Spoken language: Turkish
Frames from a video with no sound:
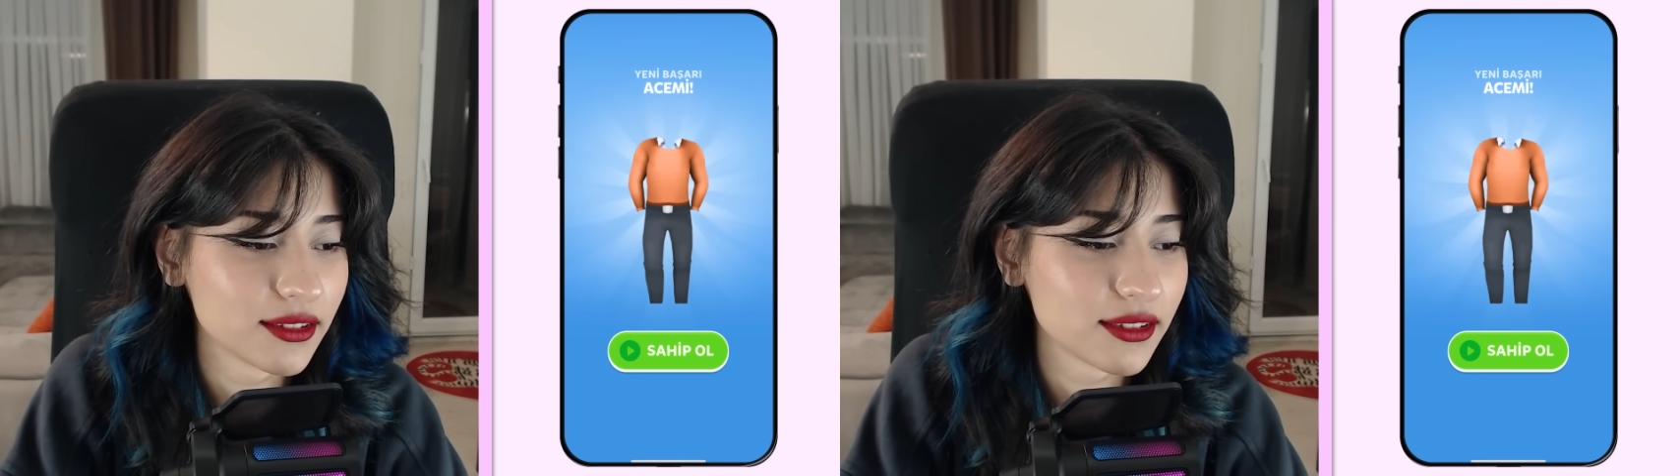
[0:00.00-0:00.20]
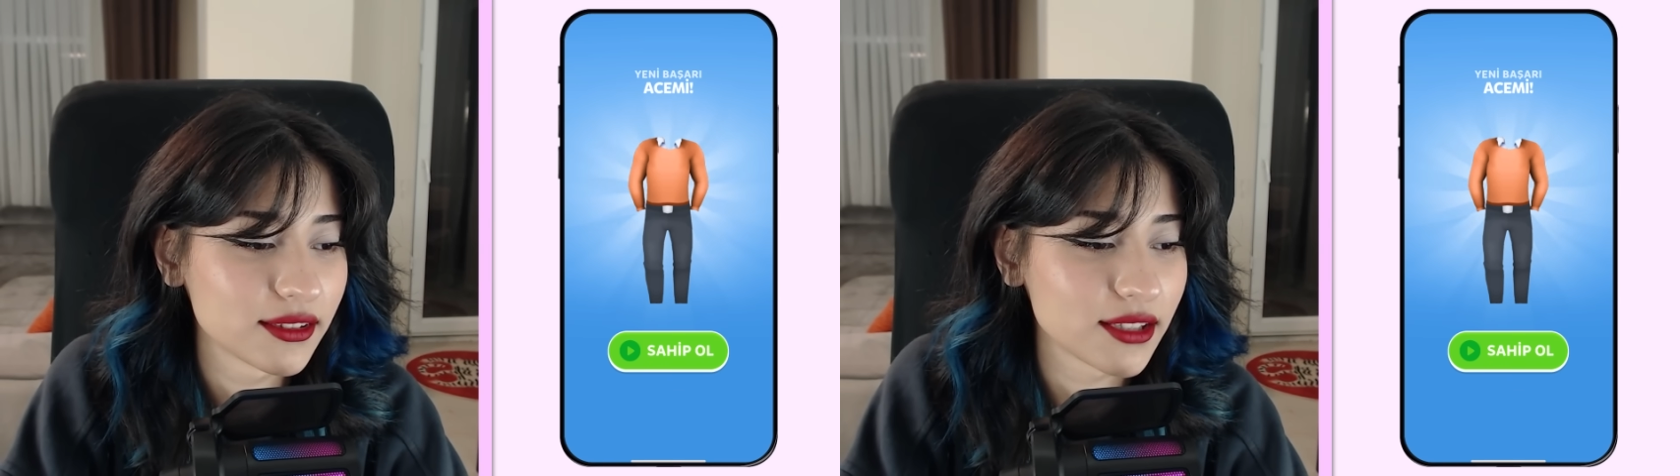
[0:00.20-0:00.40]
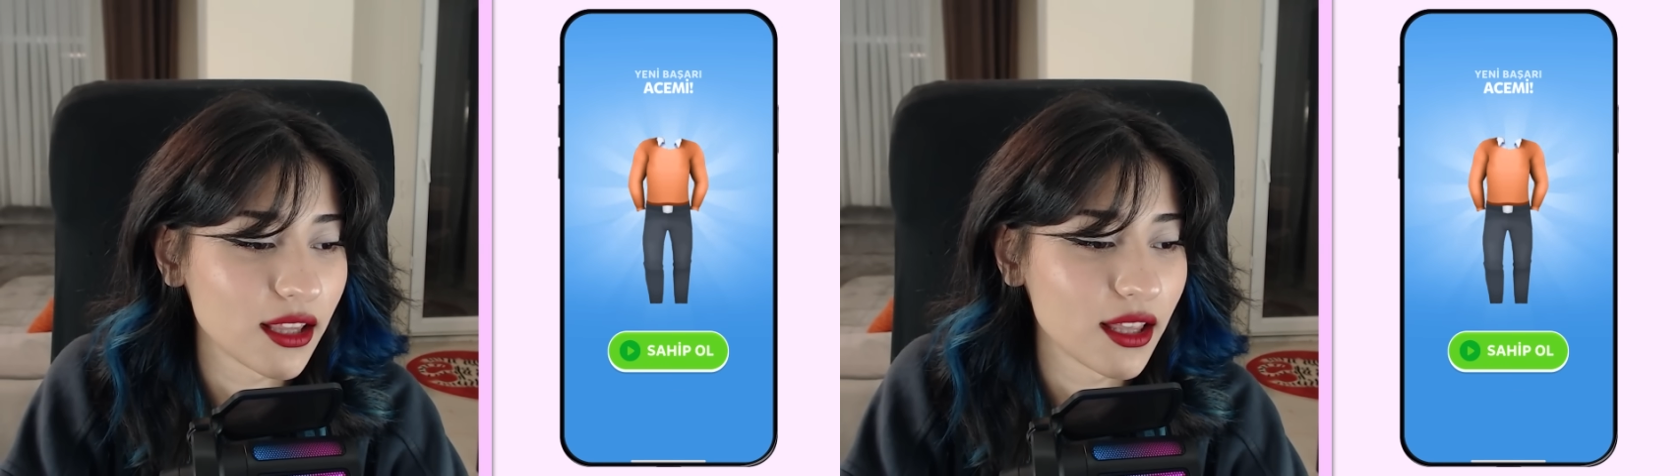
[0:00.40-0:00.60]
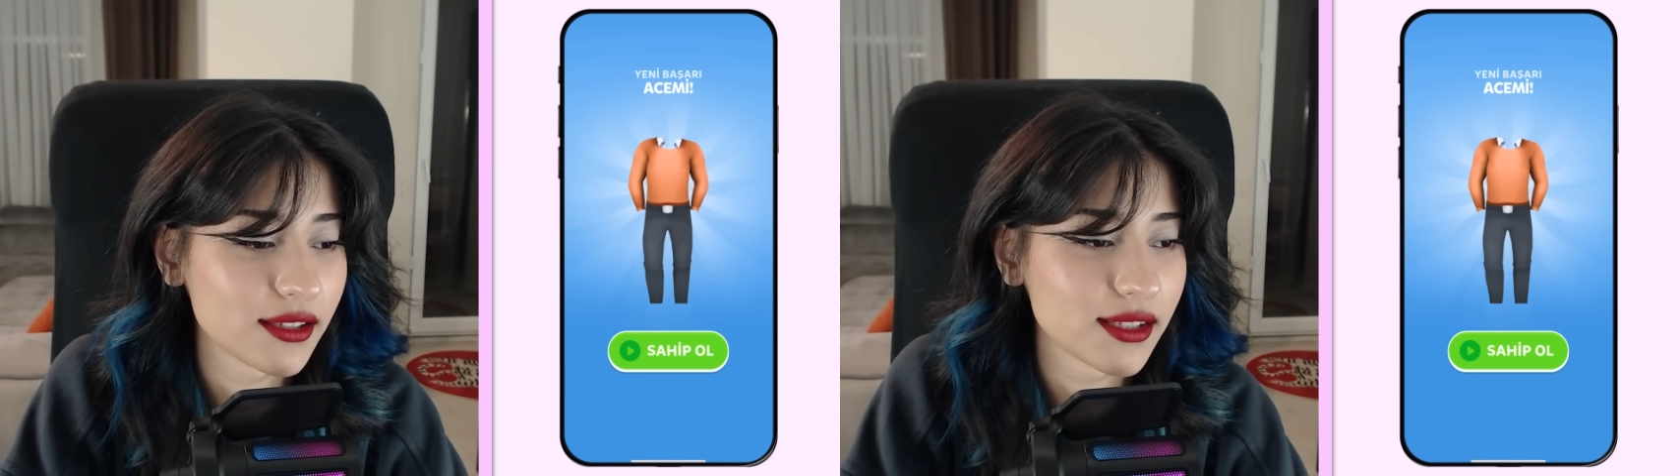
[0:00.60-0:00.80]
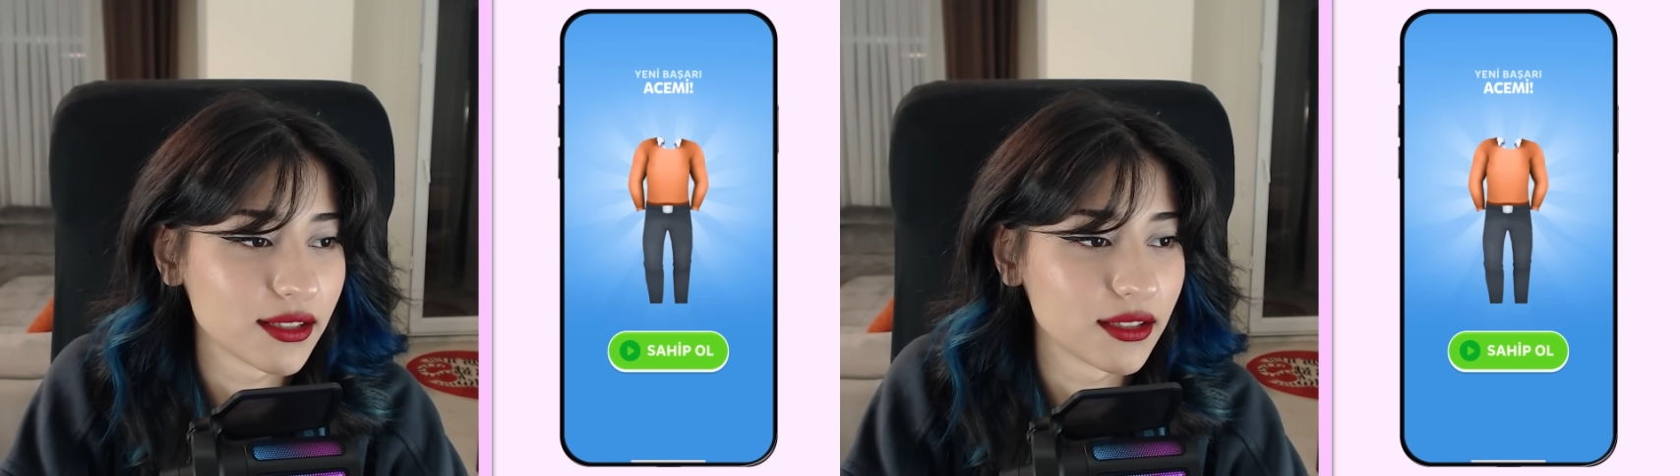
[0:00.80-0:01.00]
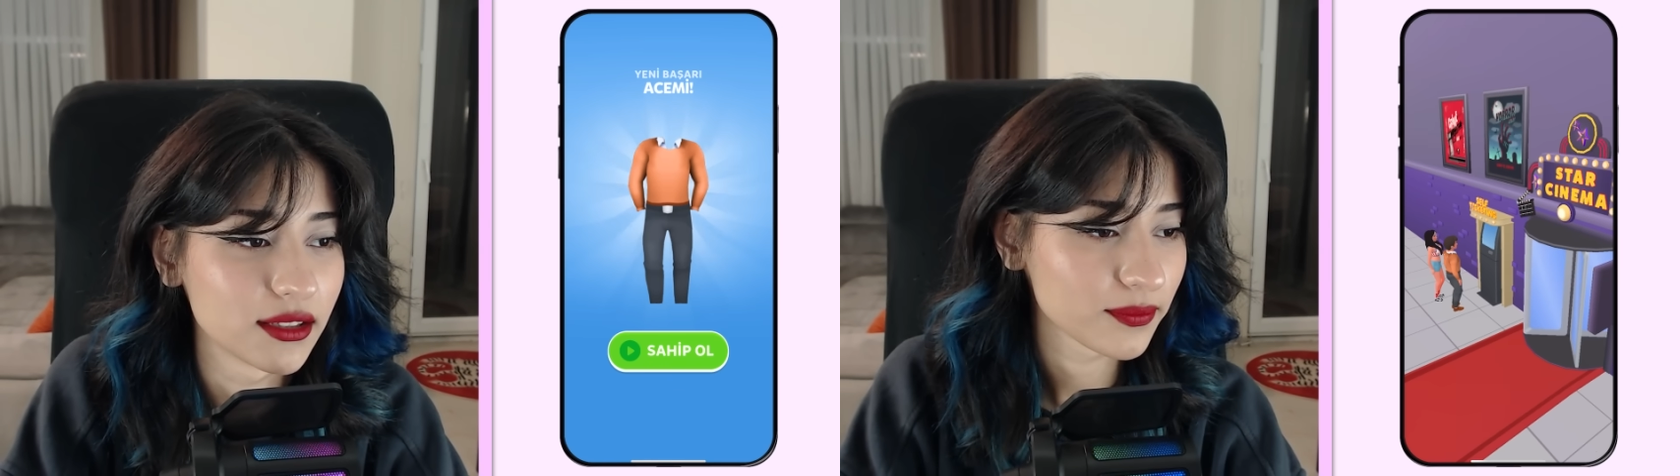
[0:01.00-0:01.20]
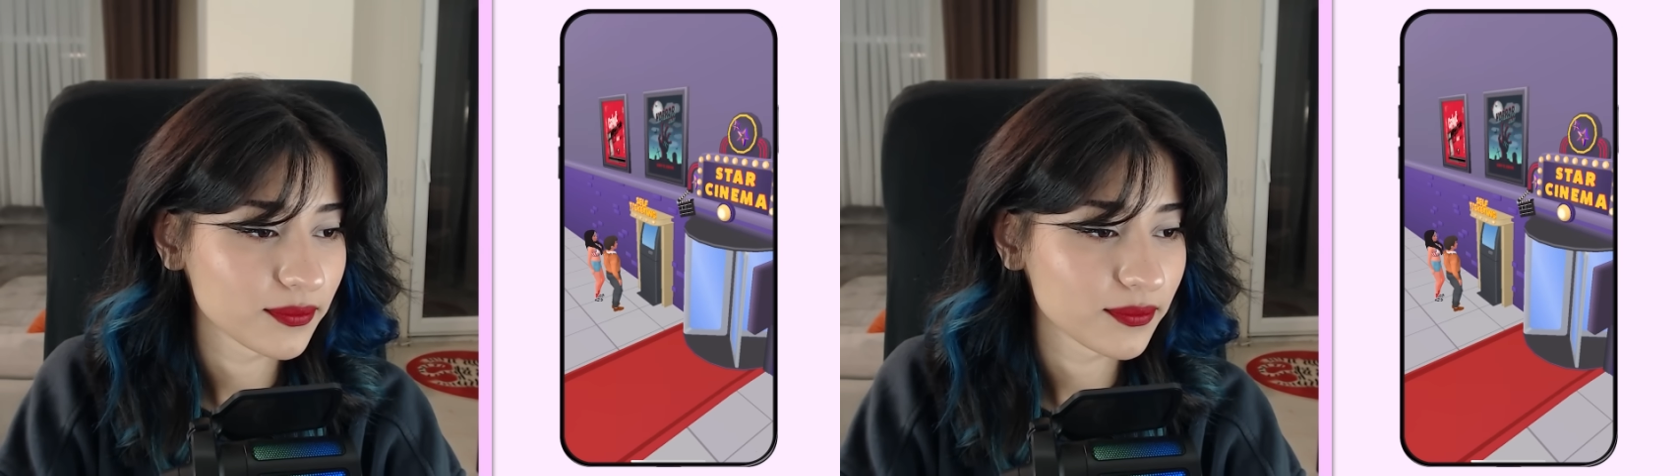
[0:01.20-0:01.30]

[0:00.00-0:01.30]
sala seni.